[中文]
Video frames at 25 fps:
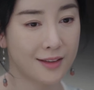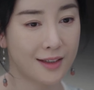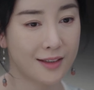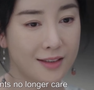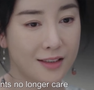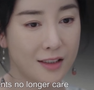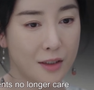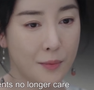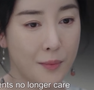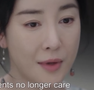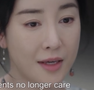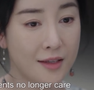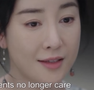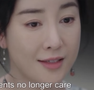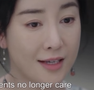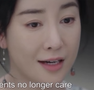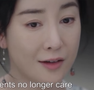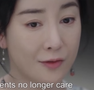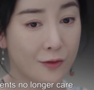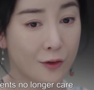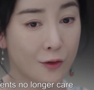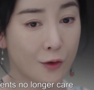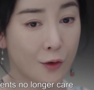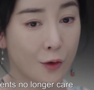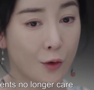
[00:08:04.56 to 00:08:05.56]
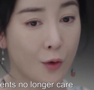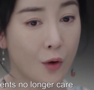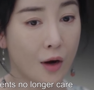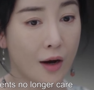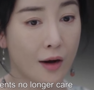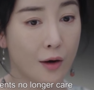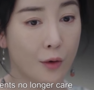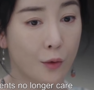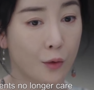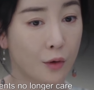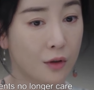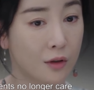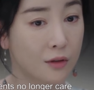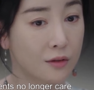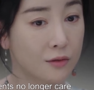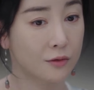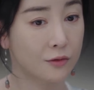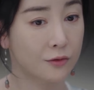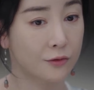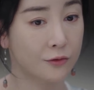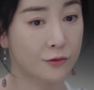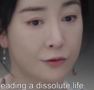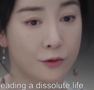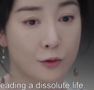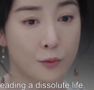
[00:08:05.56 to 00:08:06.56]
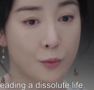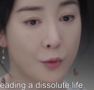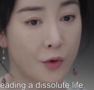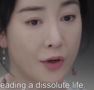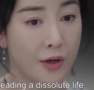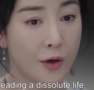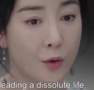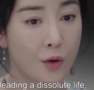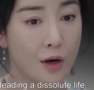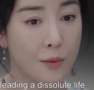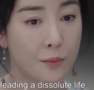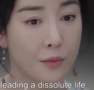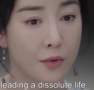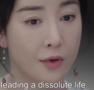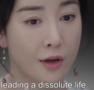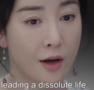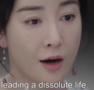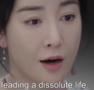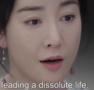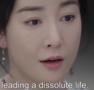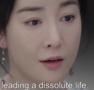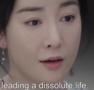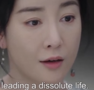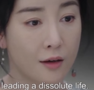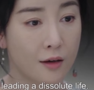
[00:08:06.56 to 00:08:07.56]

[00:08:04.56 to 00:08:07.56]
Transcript: 他即便再风流快活，父母也管不了。